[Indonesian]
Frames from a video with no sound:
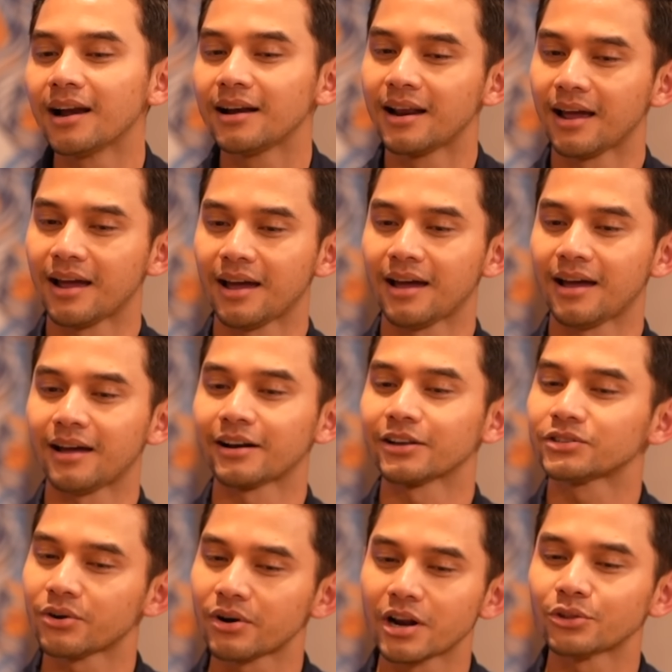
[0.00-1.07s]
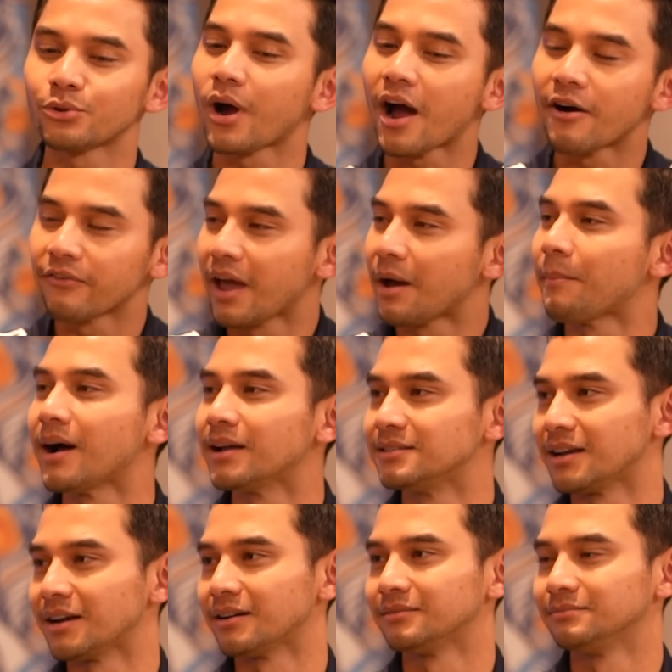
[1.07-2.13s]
ada restoran atau kafe apa aja?